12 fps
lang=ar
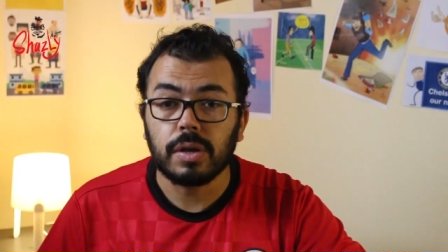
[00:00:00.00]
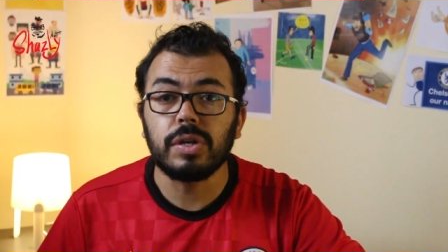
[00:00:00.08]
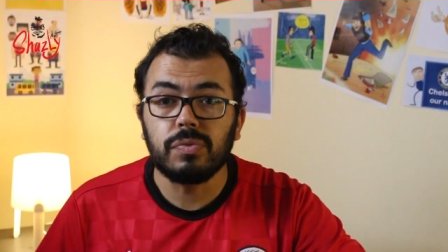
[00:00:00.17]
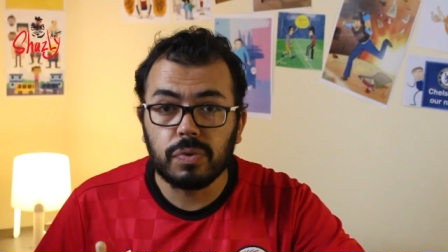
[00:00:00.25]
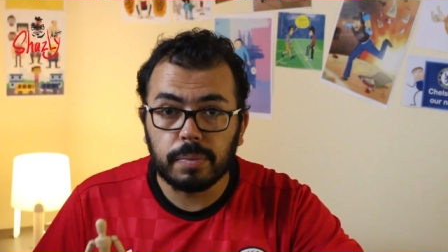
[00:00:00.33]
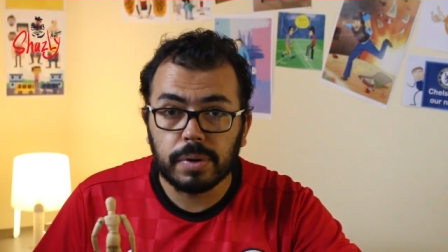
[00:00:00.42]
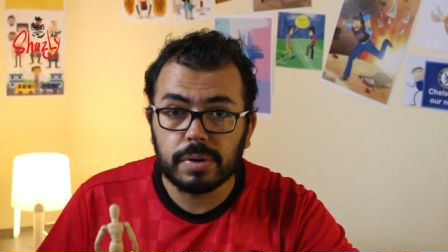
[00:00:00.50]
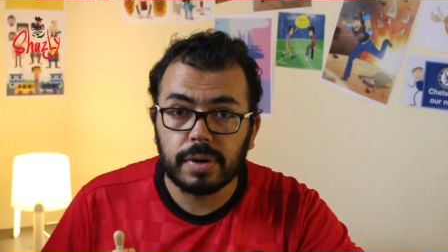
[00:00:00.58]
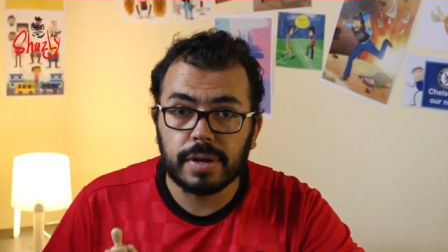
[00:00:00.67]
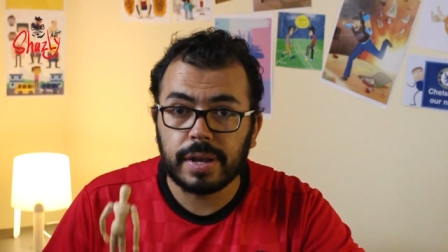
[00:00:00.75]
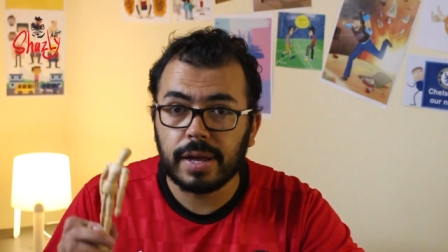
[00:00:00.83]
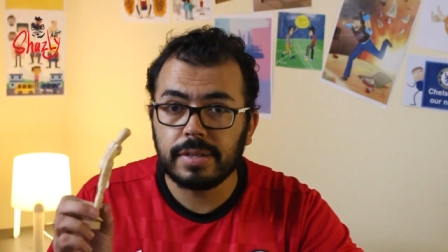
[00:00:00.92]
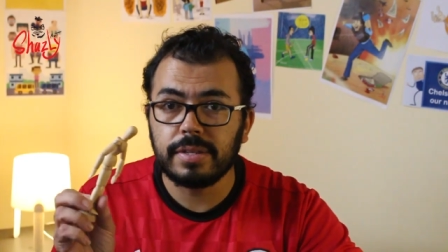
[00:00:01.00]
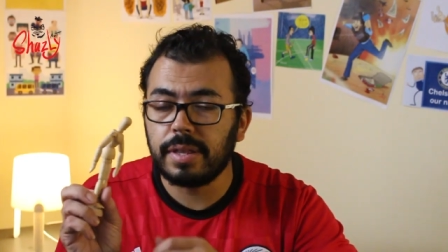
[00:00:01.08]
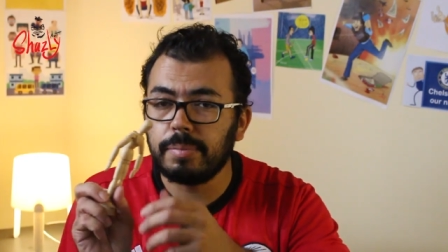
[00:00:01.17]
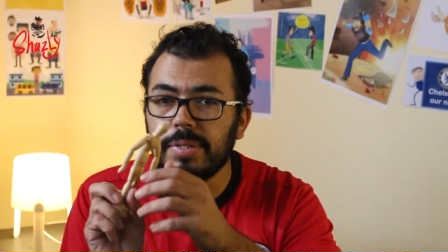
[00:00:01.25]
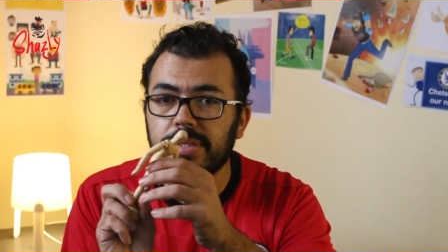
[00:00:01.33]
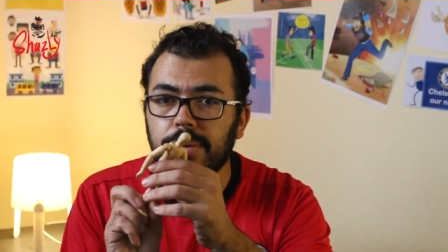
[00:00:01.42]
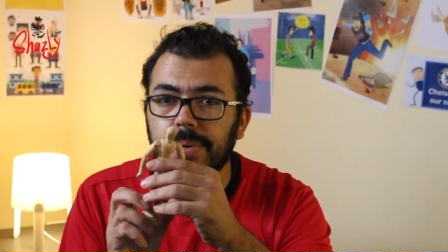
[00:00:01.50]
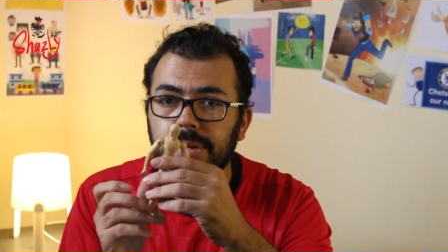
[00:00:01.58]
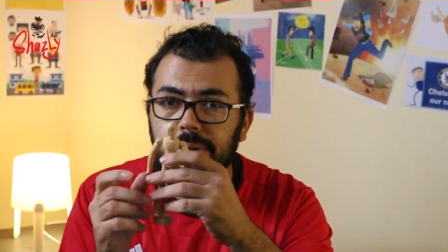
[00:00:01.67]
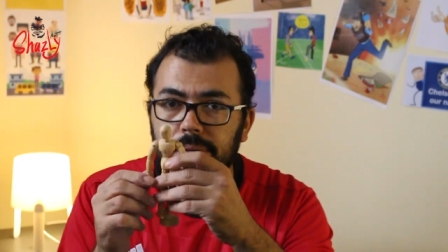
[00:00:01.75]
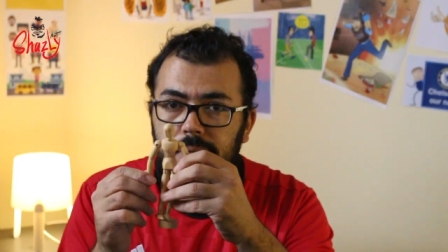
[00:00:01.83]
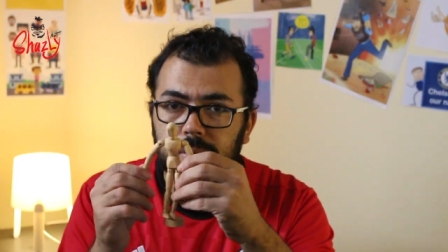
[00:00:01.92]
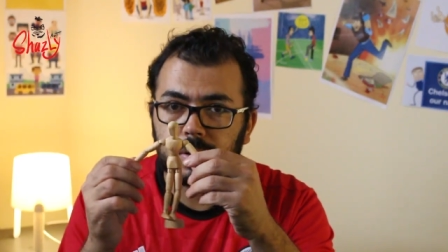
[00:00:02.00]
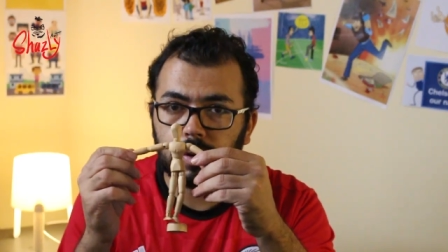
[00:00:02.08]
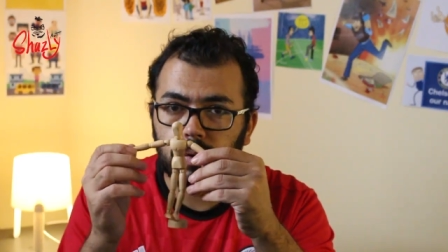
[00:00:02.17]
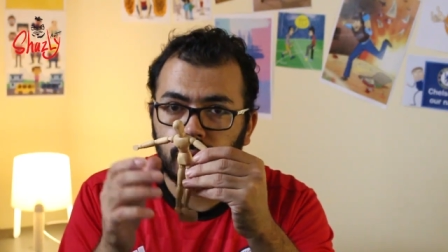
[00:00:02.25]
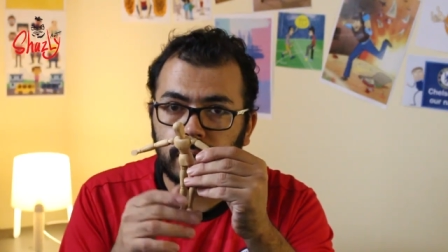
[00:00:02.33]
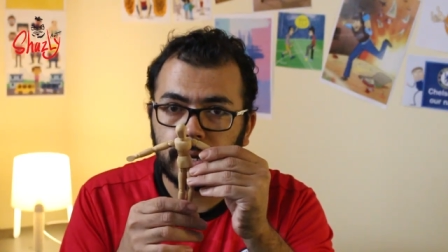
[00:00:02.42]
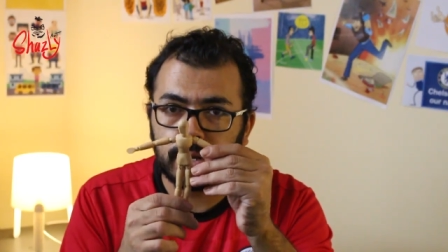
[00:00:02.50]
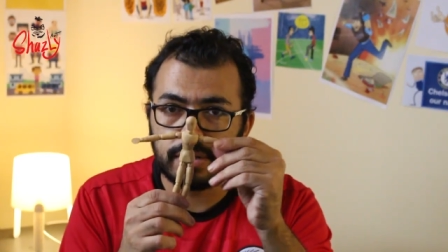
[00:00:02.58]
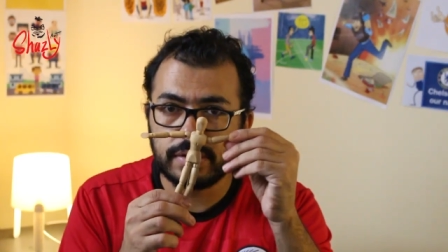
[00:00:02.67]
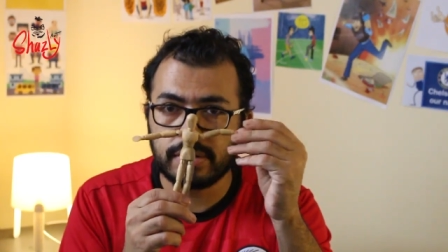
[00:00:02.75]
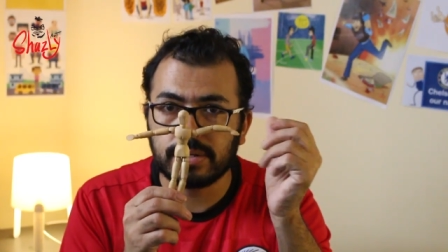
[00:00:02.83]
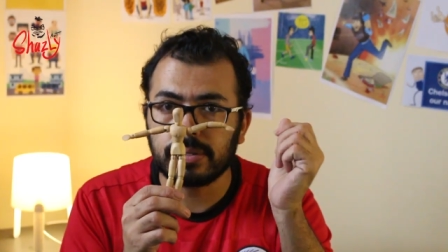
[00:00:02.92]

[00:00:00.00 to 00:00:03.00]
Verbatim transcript: جيت في مره انا عندي ده من زمان اللي هو اللي